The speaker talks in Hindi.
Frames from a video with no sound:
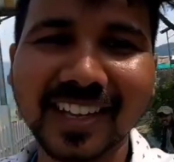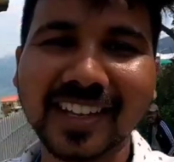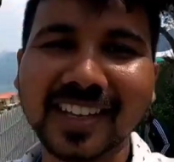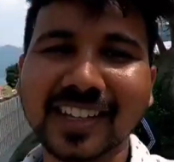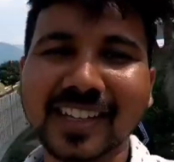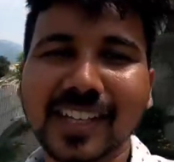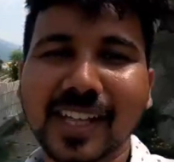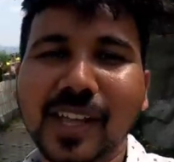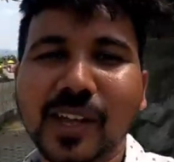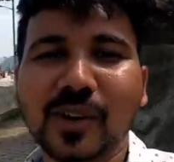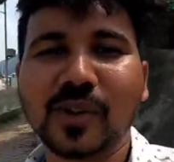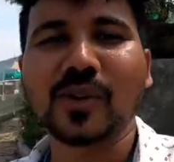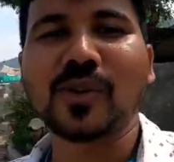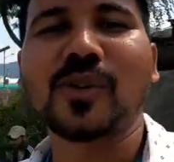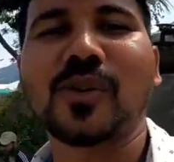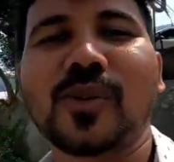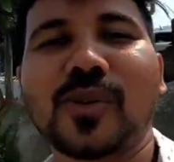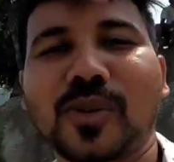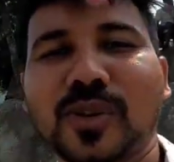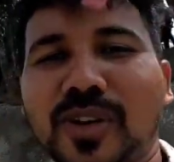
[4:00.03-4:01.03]
है
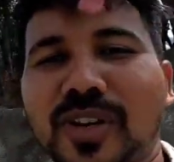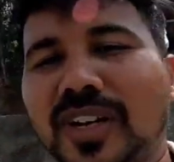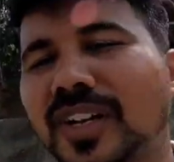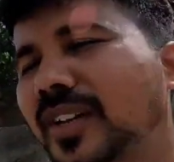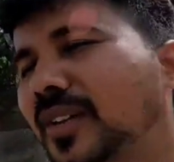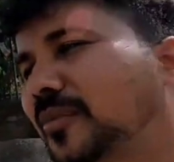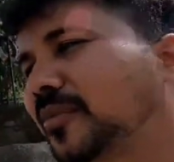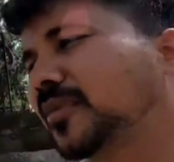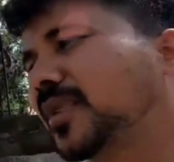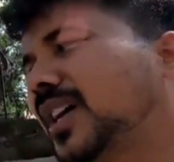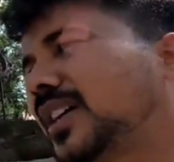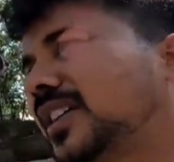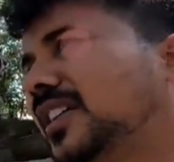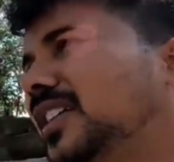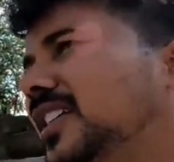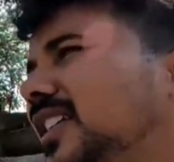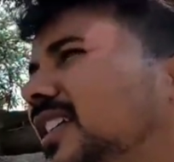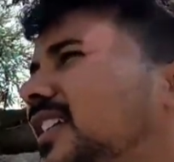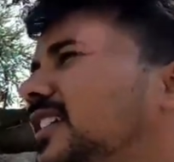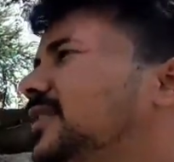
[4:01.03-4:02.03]
और
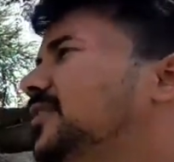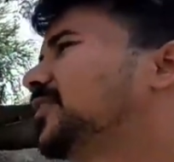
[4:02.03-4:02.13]
बाकी